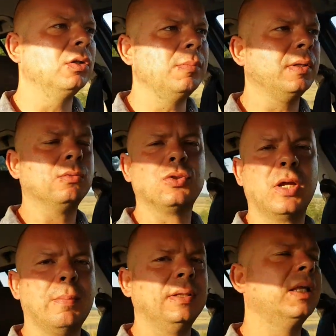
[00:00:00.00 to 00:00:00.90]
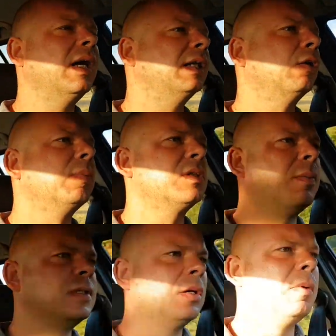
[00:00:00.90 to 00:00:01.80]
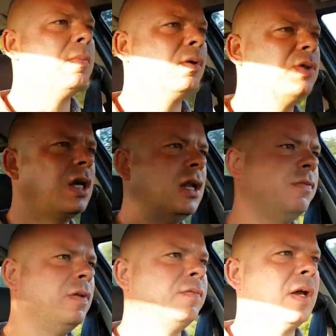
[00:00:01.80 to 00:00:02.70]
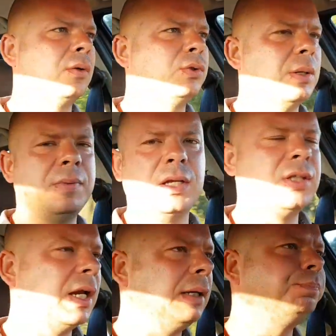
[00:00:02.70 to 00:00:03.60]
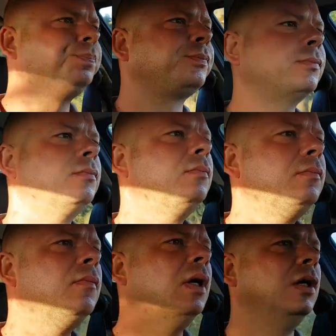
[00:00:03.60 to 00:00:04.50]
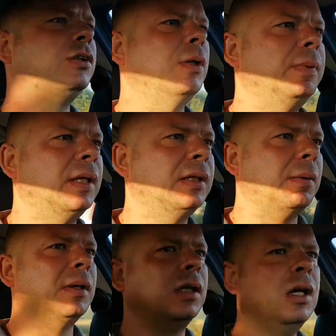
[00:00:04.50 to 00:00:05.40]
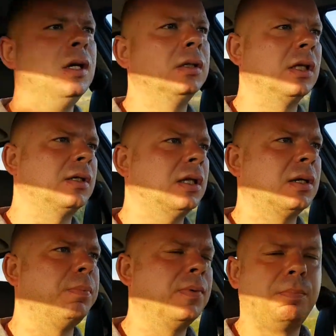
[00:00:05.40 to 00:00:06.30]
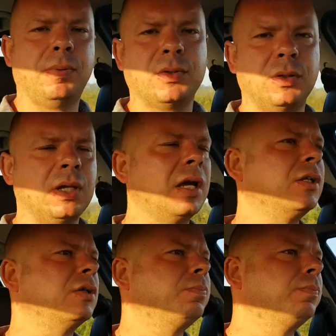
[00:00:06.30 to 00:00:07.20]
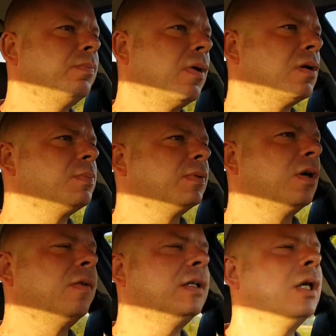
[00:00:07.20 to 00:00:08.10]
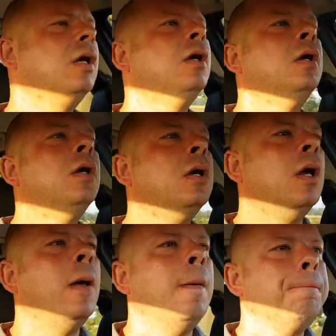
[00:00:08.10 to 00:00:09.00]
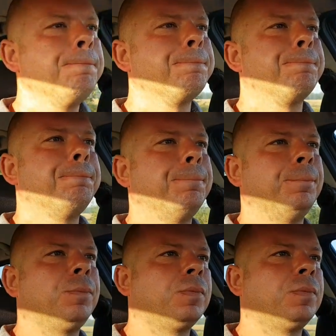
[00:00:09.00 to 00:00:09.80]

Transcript: O tym ja dużo nie będę gadał, bo sobie zrobimy oddzielny film w jakąś tam niedzielę, żeby ten temat tak, tak porządnie gdzieś rozbudować. Mm.